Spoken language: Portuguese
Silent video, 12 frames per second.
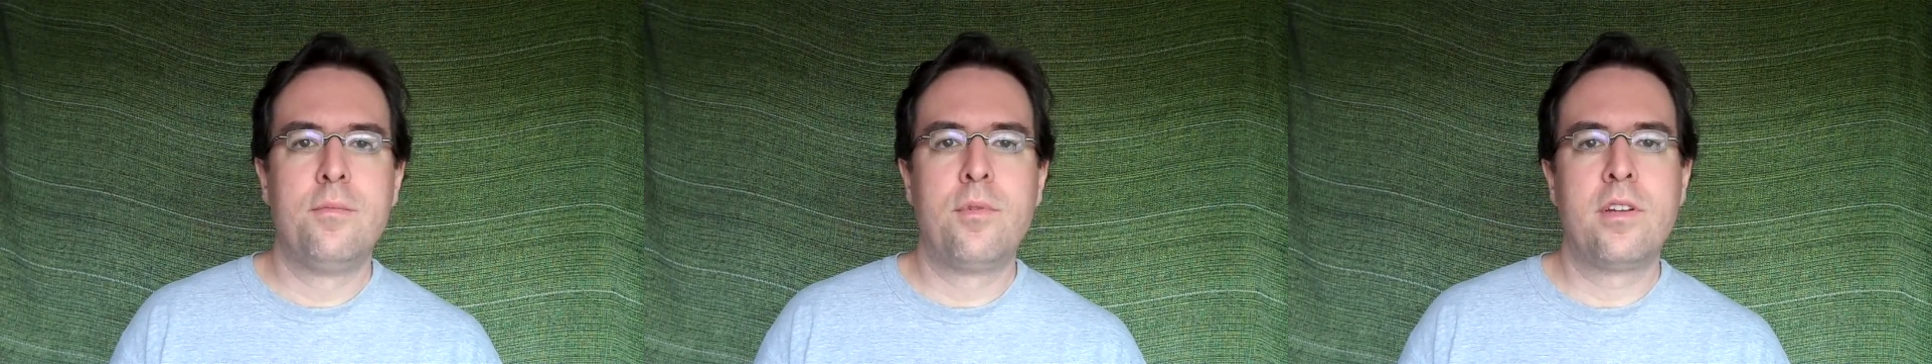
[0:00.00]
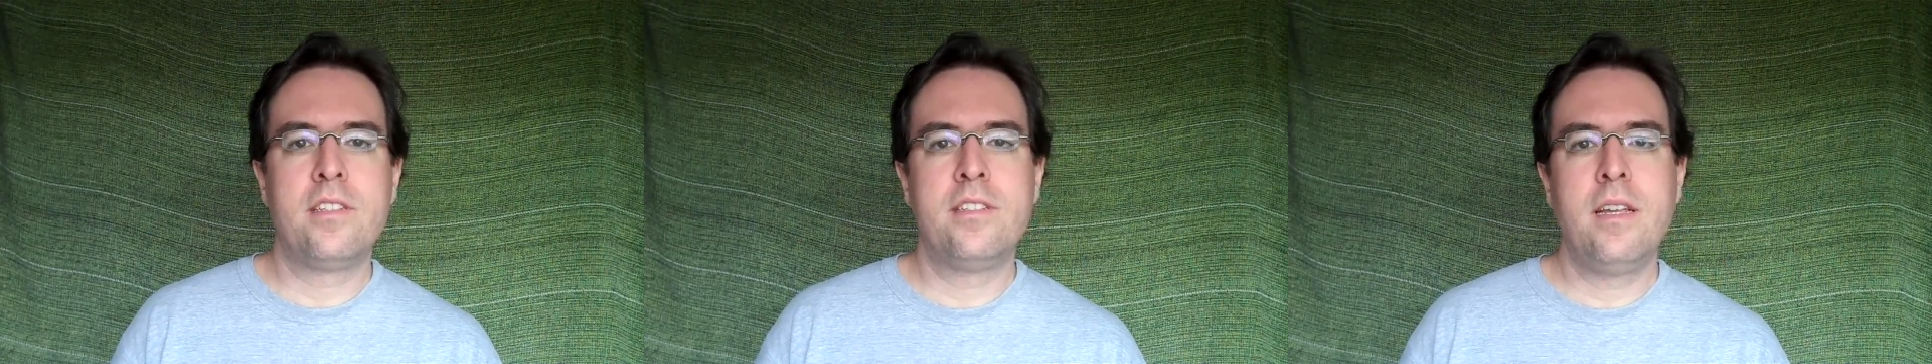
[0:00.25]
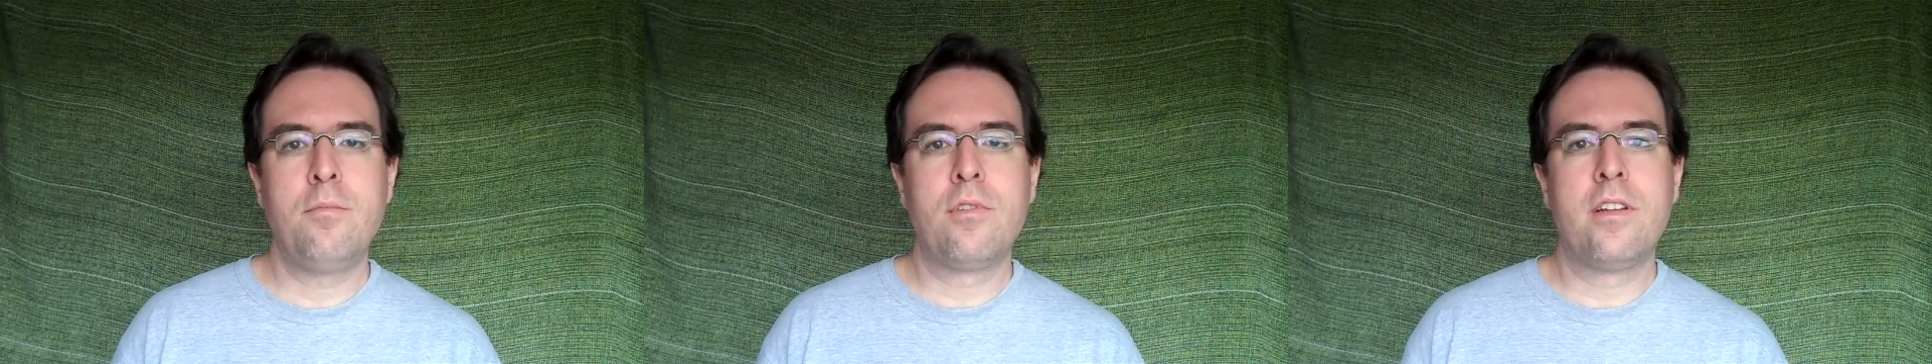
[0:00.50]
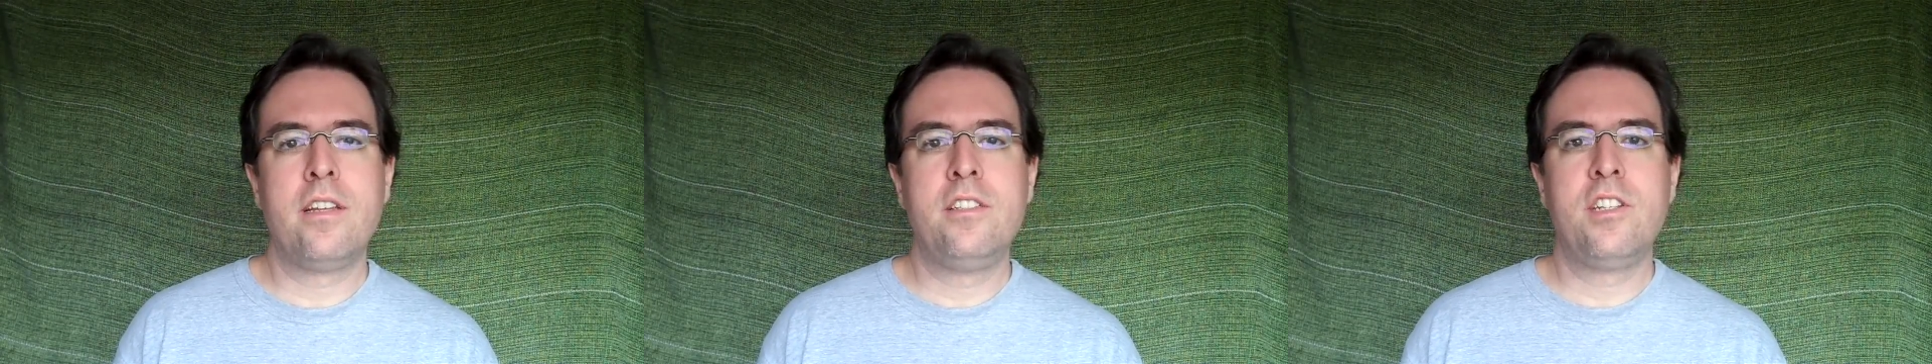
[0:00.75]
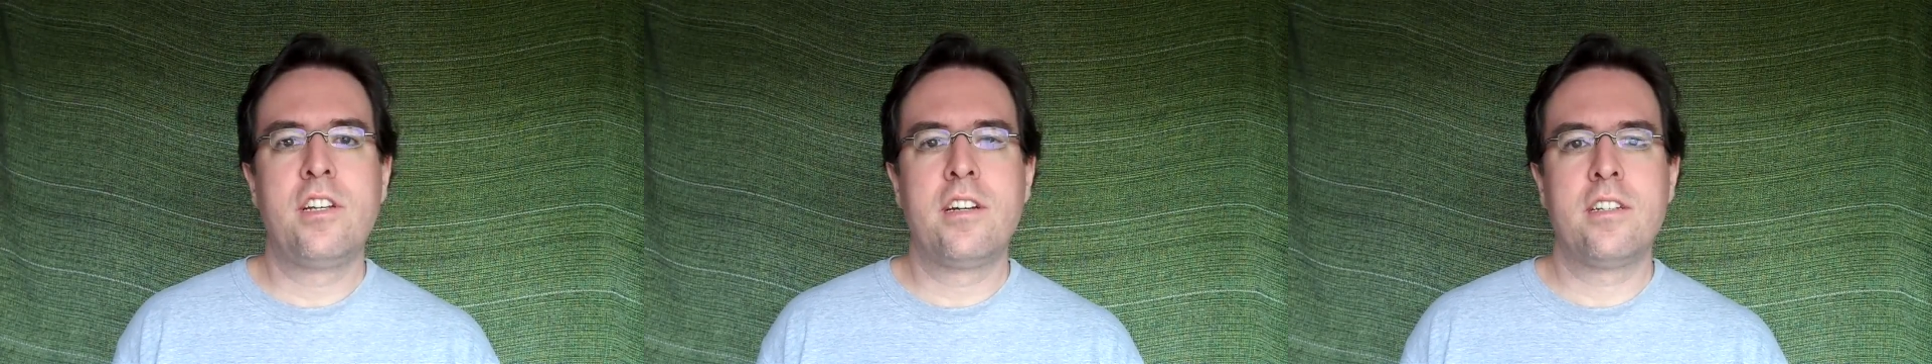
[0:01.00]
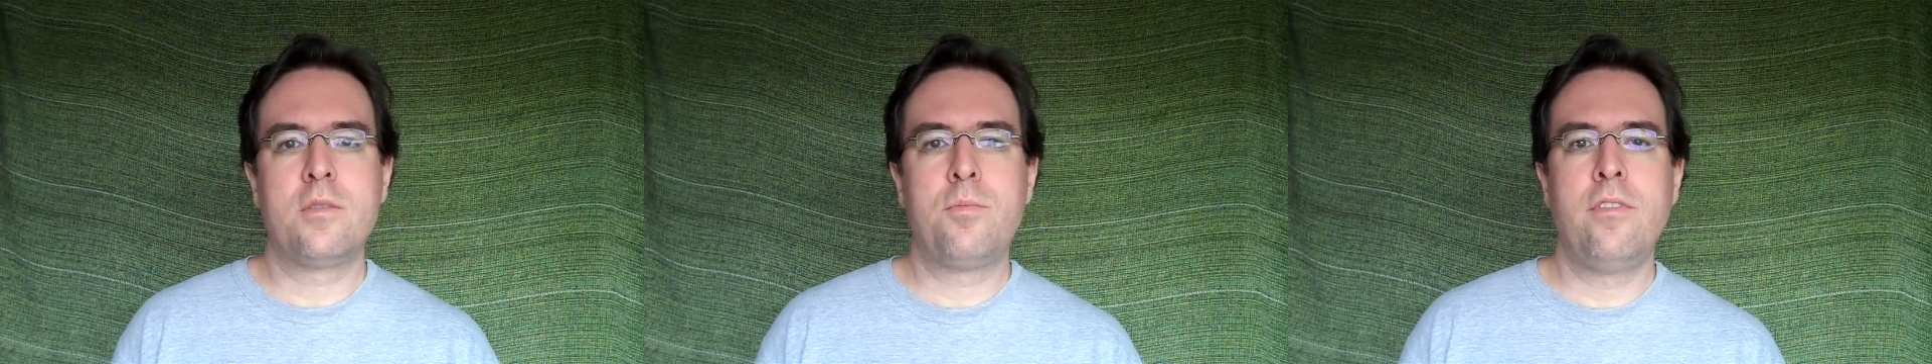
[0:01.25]
Por exemplo,
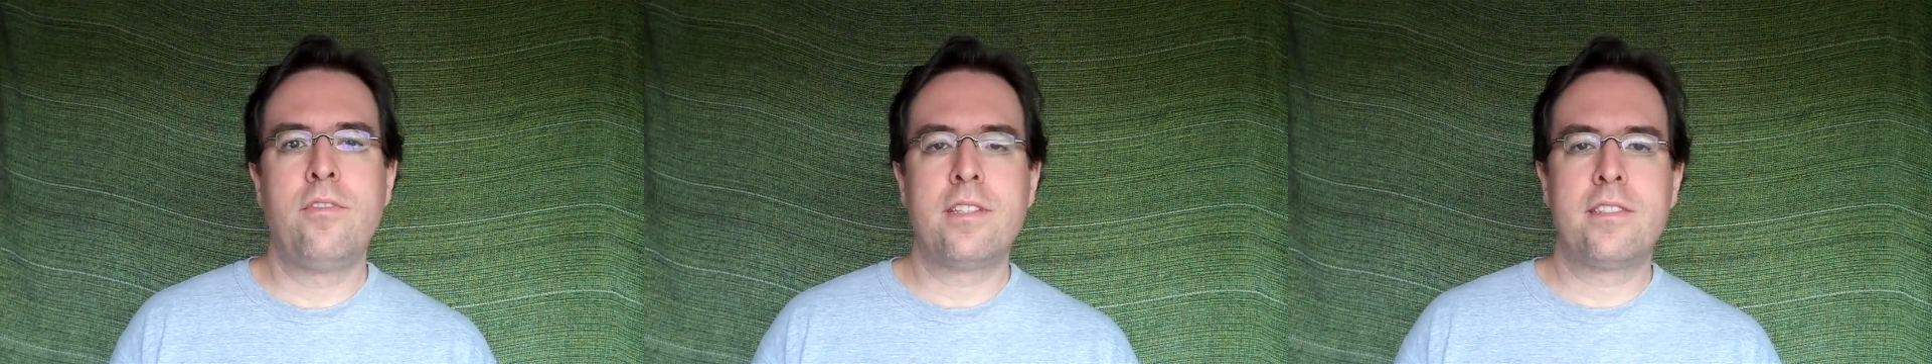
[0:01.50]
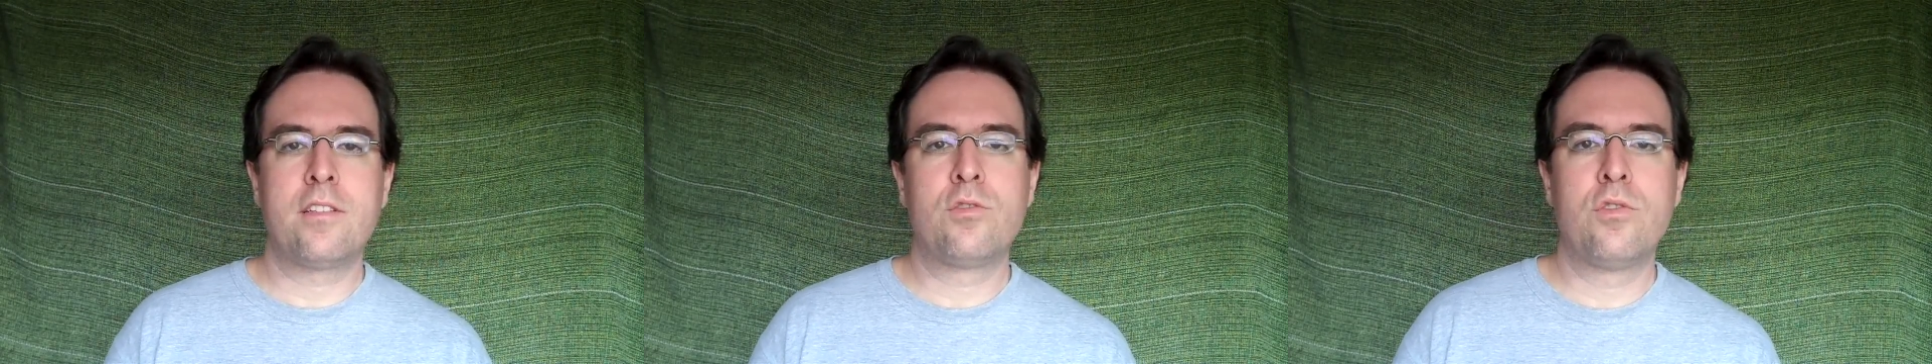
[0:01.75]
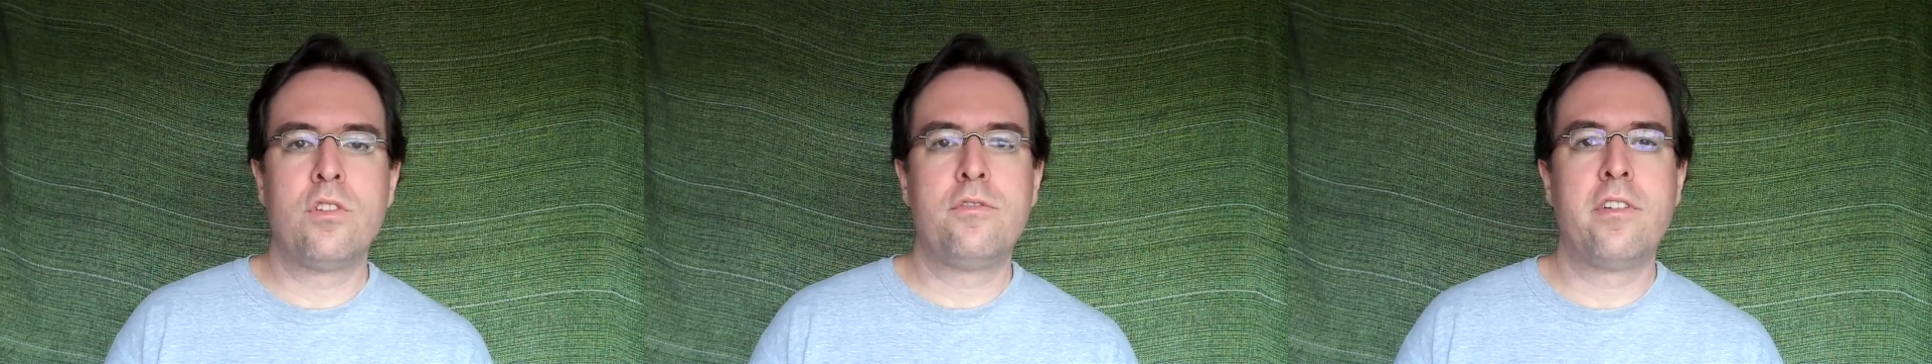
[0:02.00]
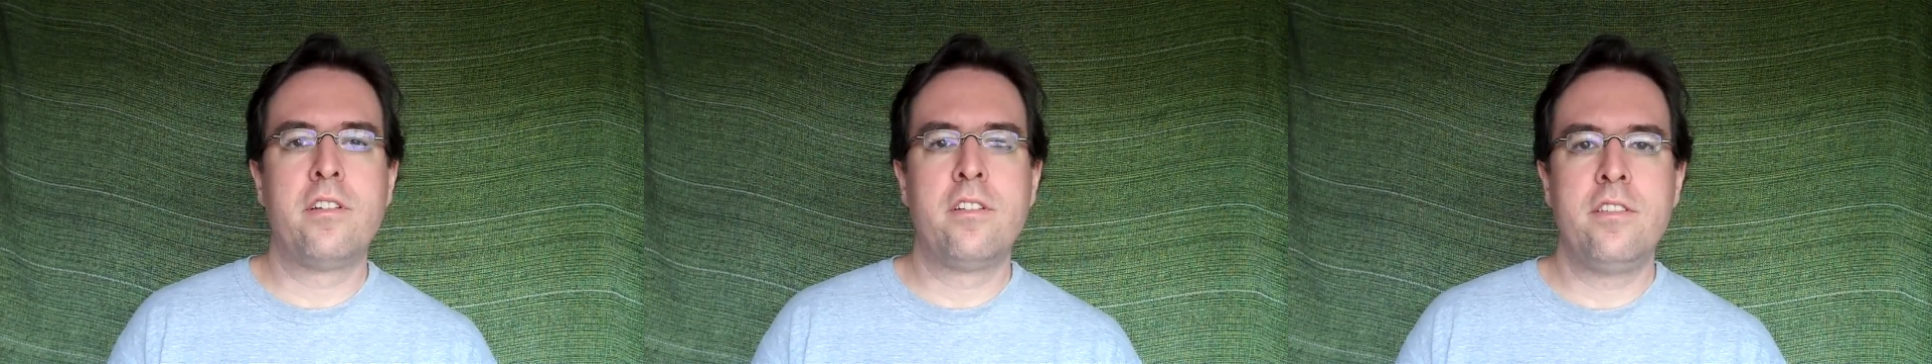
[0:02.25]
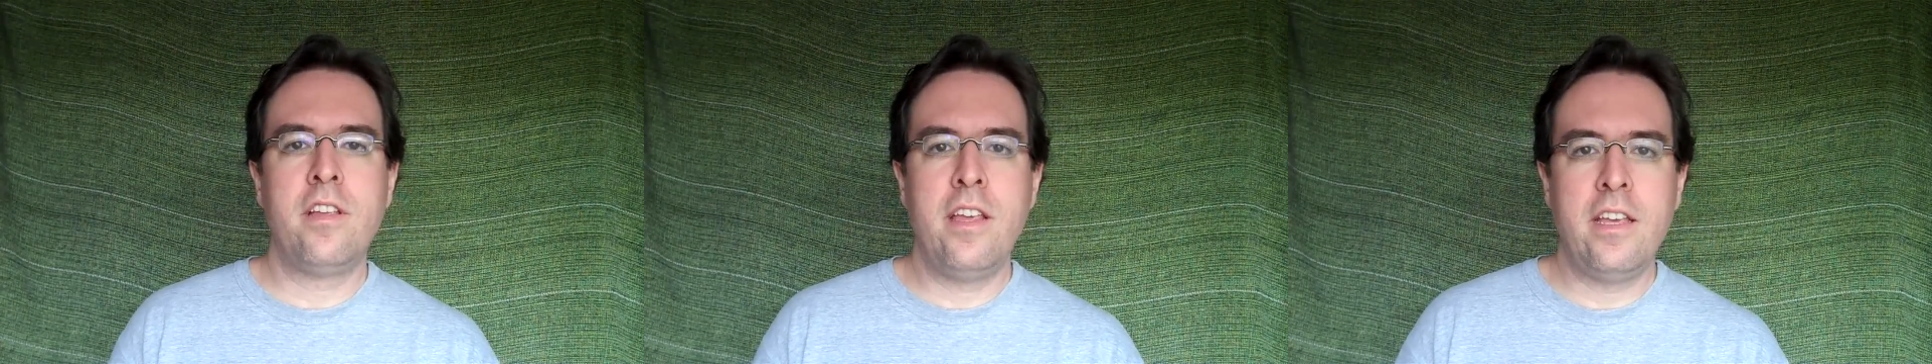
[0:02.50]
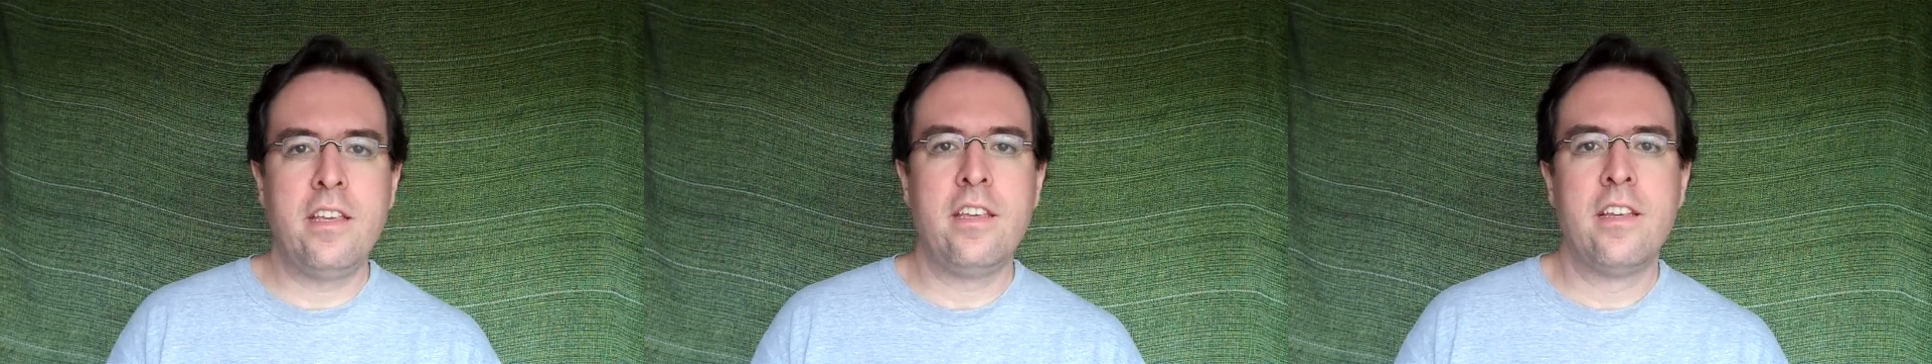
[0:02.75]
criticando as privatizações do Fernando
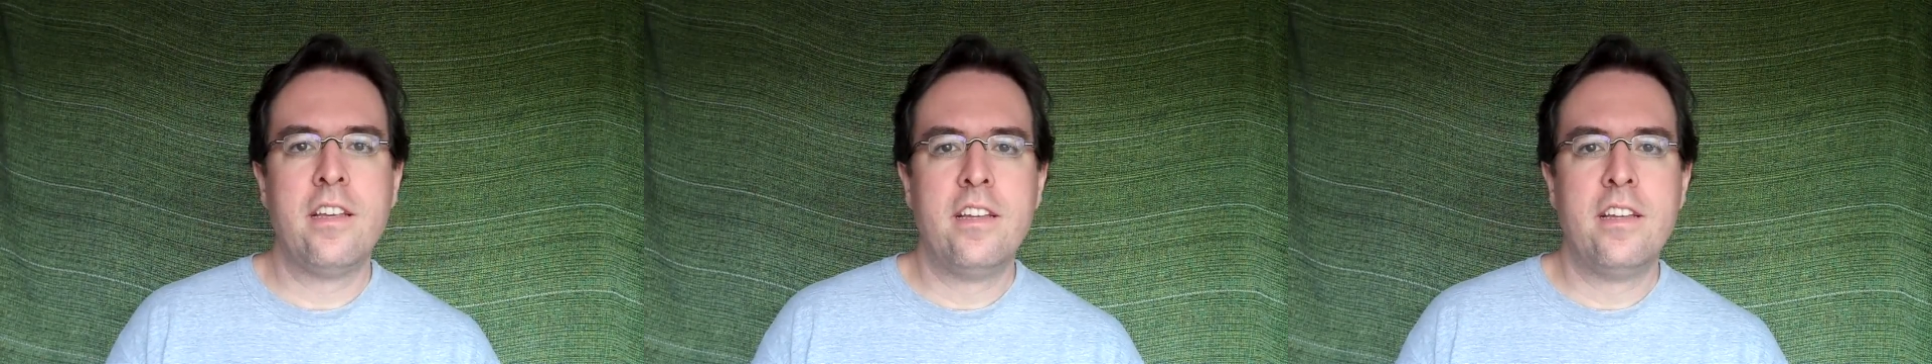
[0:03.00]
Henrique,